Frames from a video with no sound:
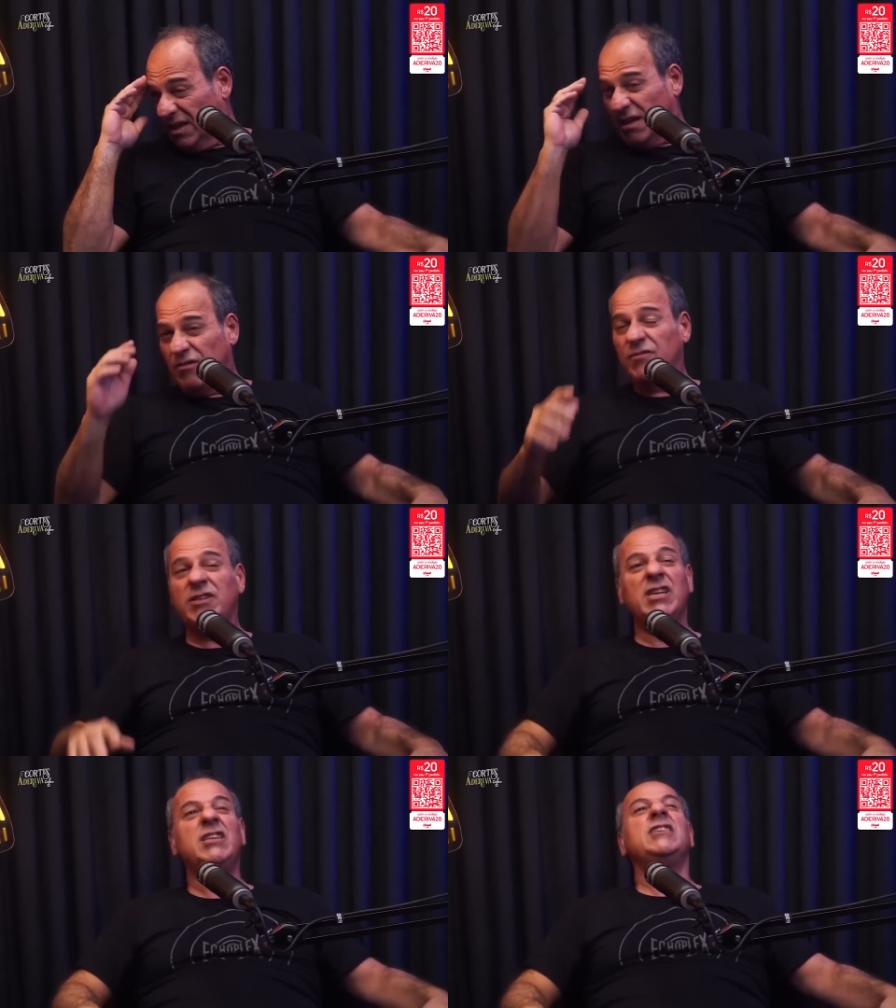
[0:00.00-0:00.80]
Eu vi
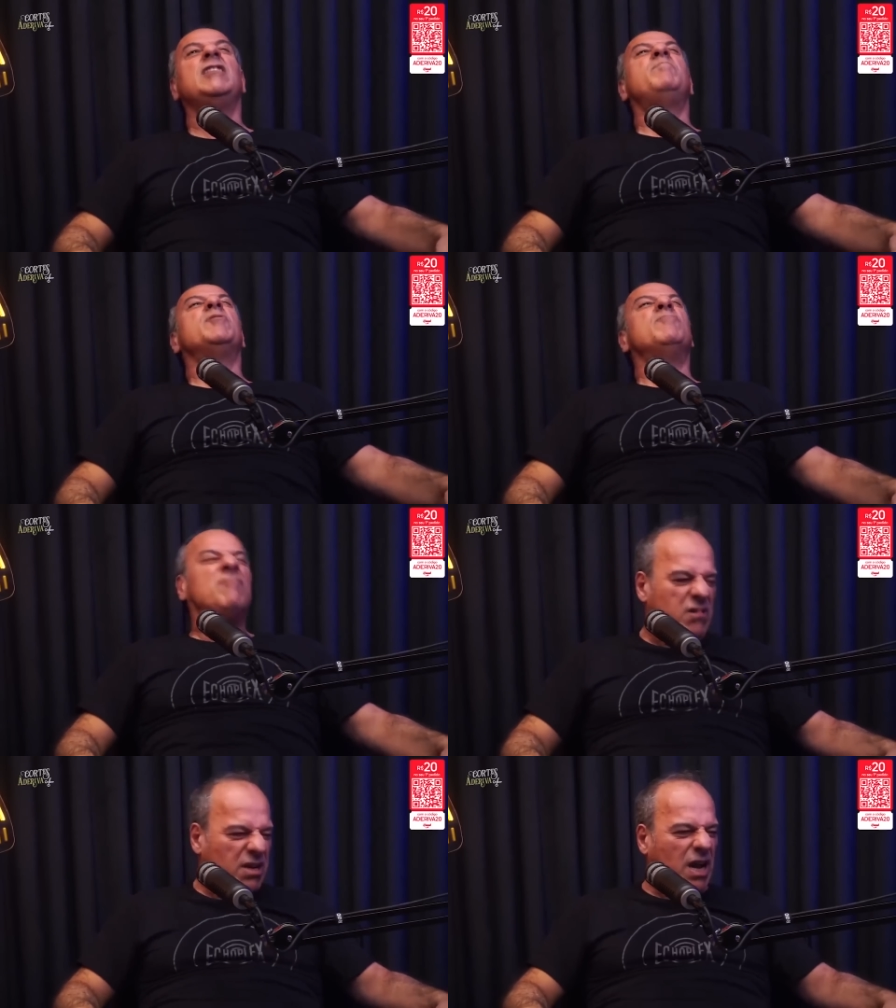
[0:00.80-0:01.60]
direitinho, ele pegou
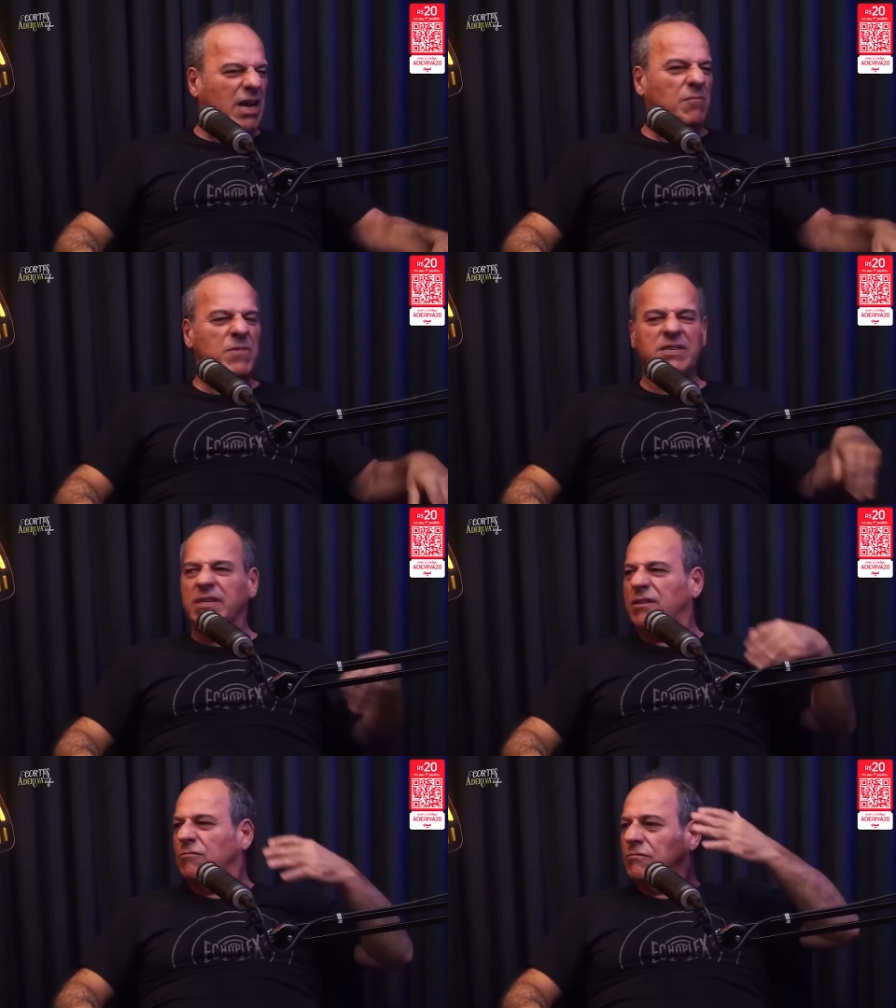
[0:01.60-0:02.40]
a cabeça
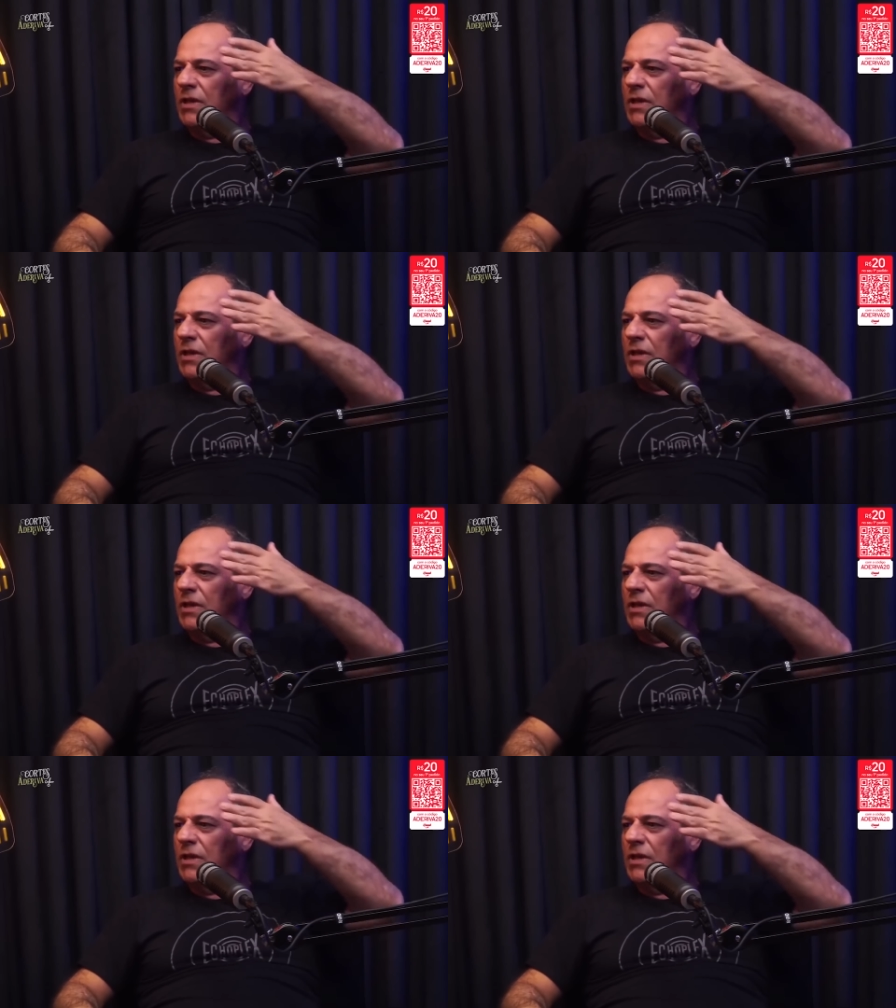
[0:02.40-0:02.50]
e deu no